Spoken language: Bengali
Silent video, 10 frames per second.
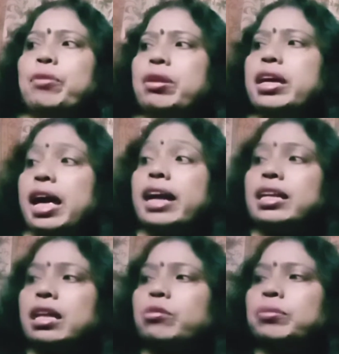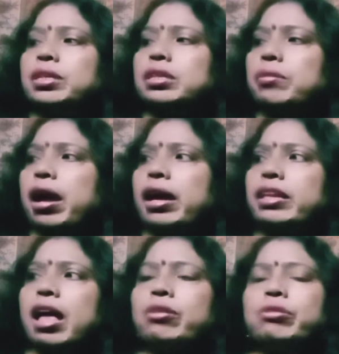বলি একটা তোমাদের শোনাই
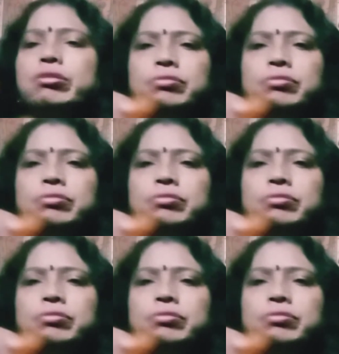দেখো